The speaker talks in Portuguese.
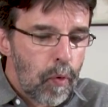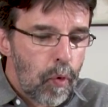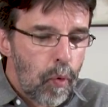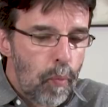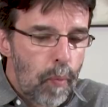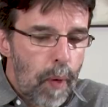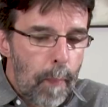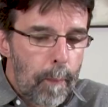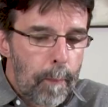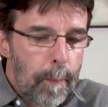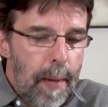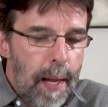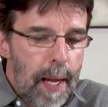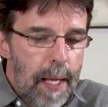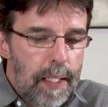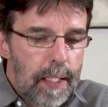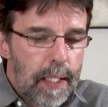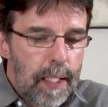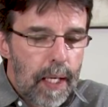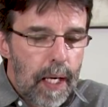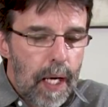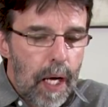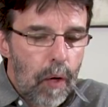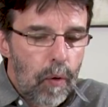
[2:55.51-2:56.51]
como a
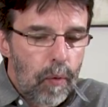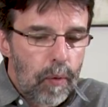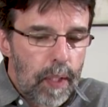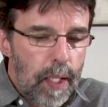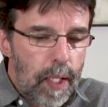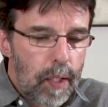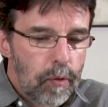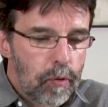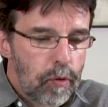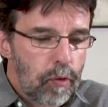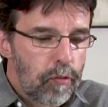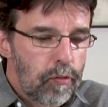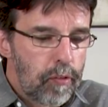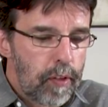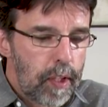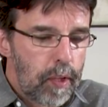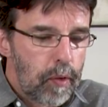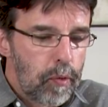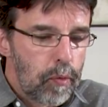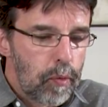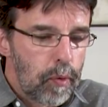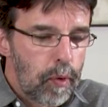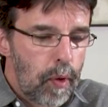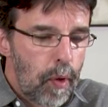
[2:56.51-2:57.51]
palha ao léu do
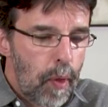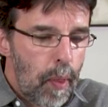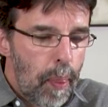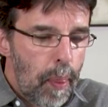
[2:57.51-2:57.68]
vento.